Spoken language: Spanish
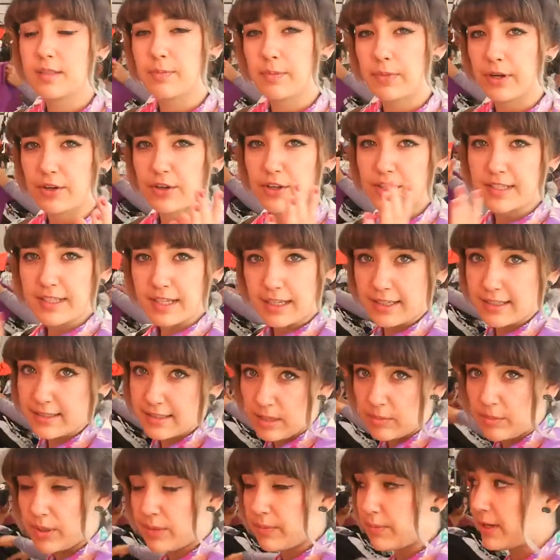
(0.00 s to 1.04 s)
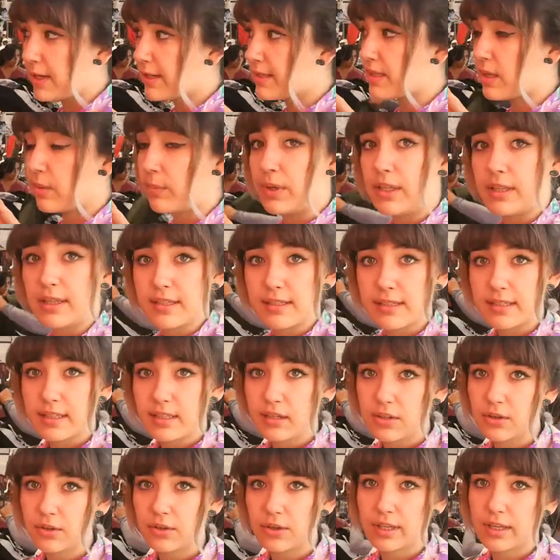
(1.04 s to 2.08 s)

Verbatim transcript: pero esta que es la primera está en 25,